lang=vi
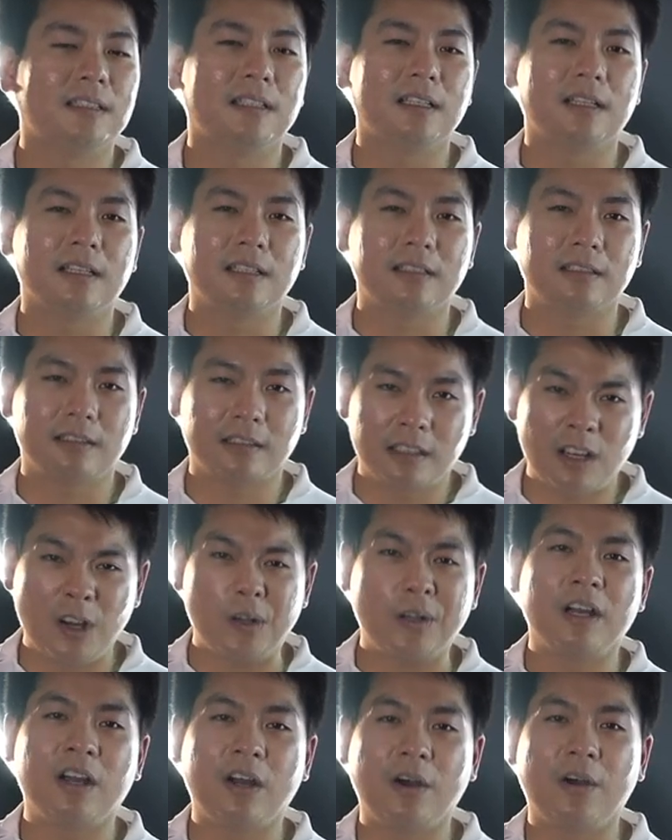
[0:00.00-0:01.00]
À,
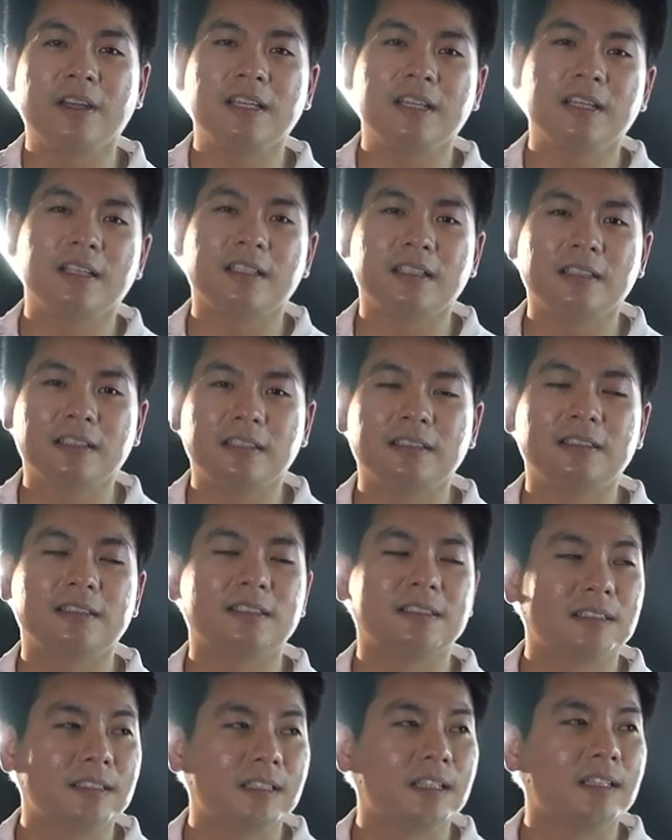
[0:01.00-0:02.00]
có cơ hội
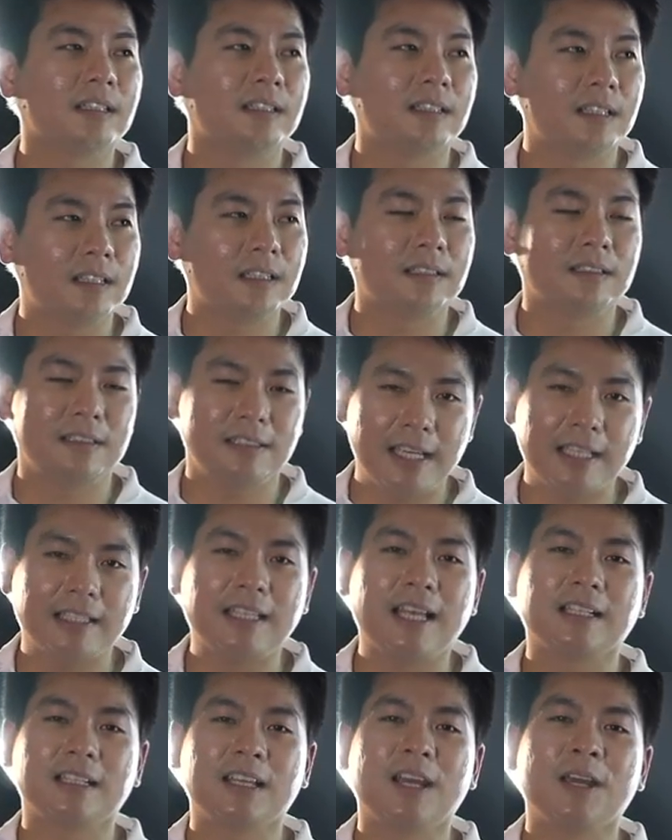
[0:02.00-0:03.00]
uh, gia
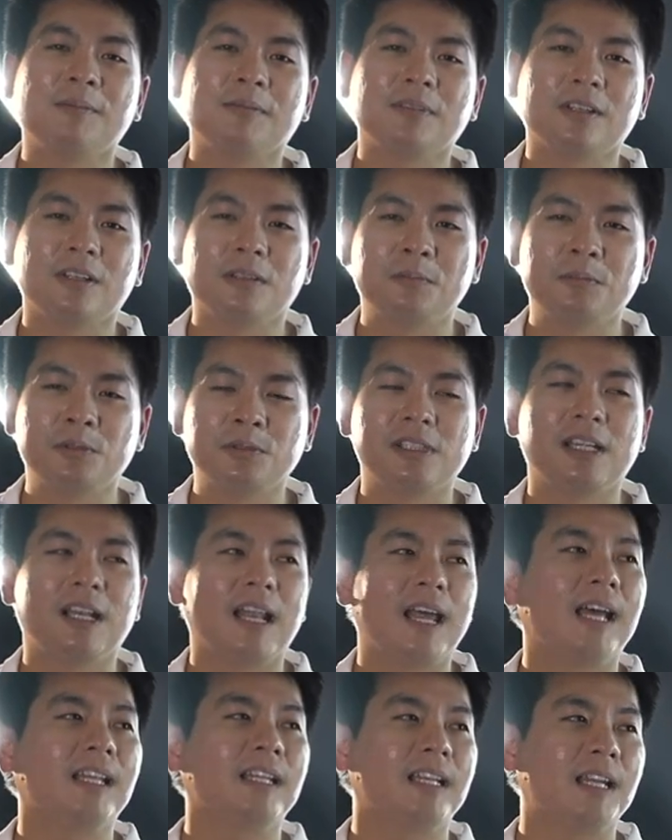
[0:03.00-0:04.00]
tăng thêm, còn
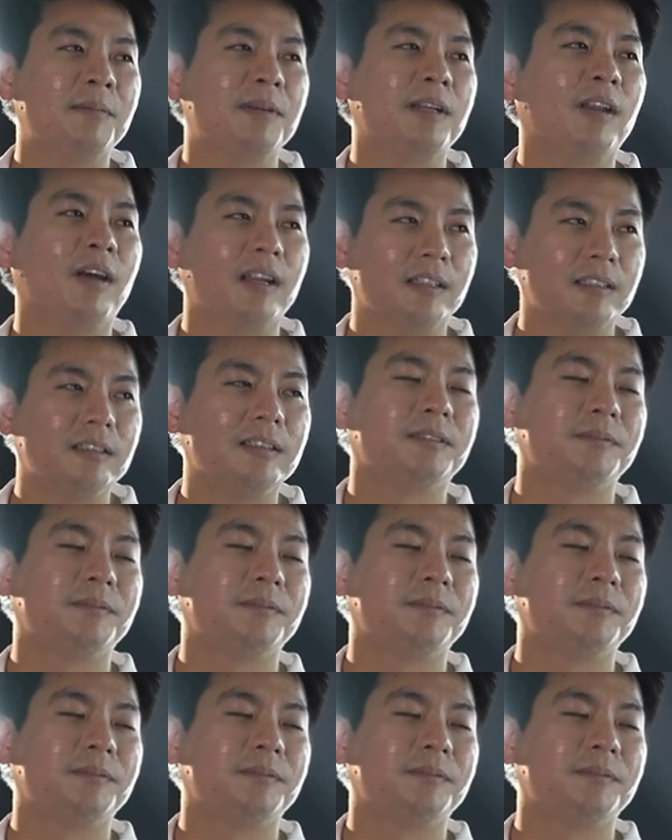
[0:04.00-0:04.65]
Musiala thì đã bị loại rồi.